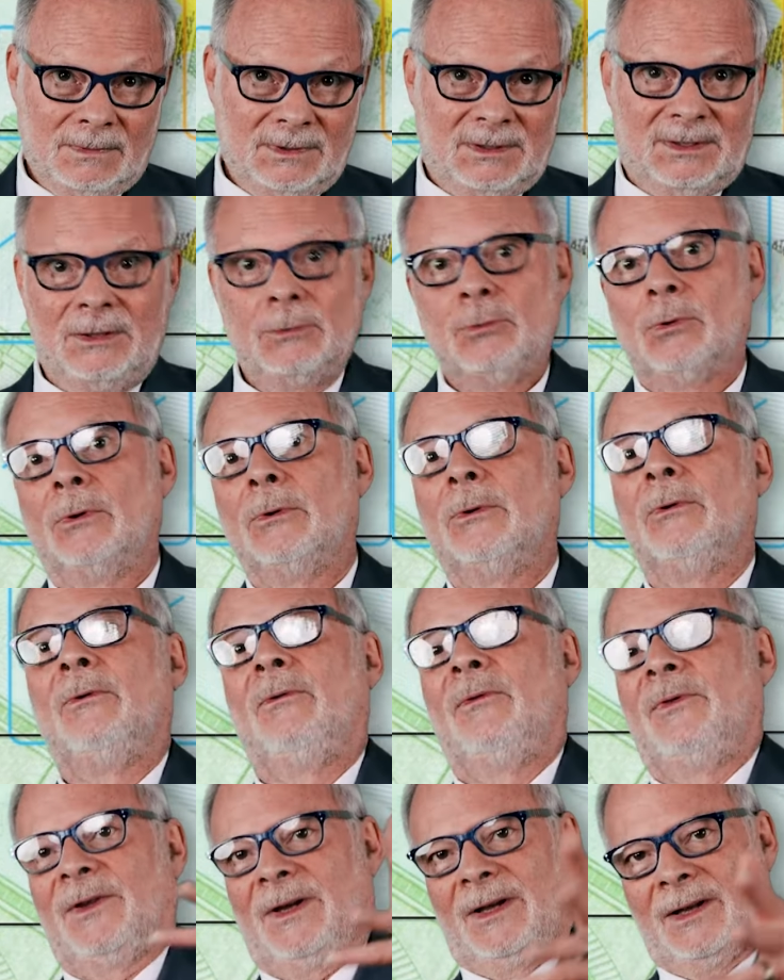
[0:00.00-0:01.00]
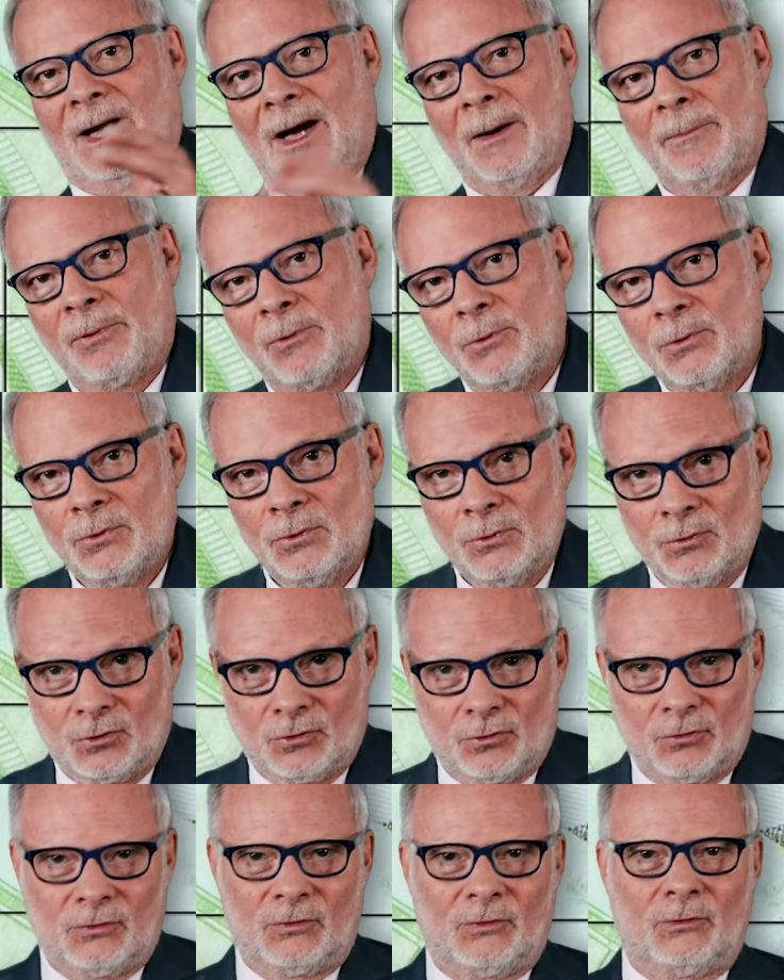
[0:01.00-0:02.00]
qui ne viendra plus,
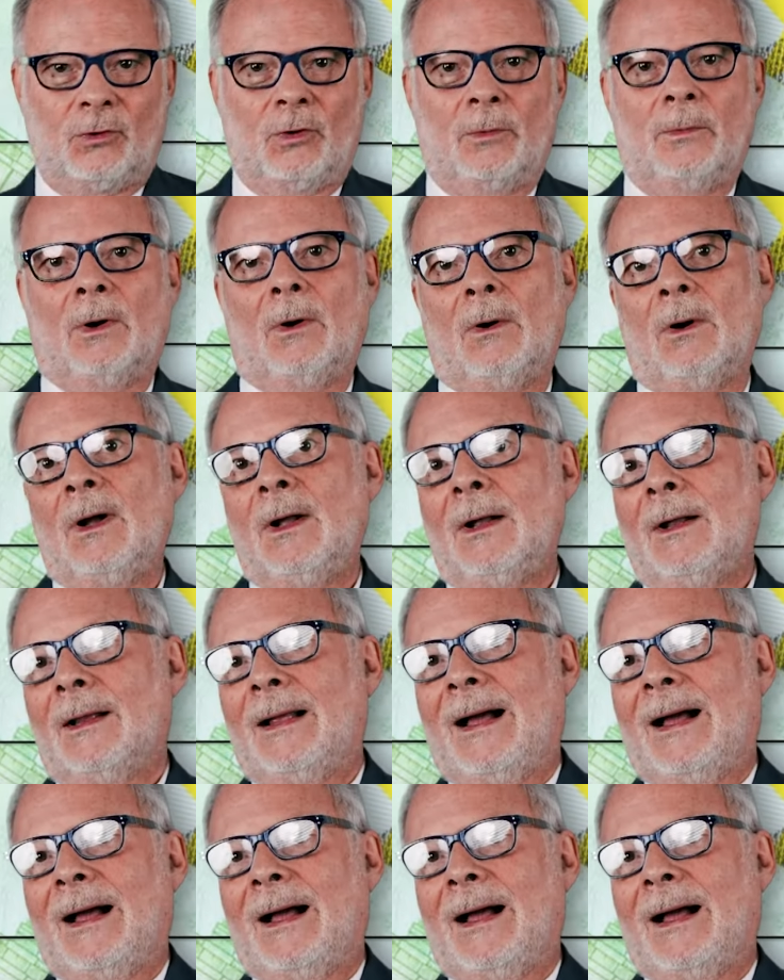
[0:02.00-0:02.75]
justement,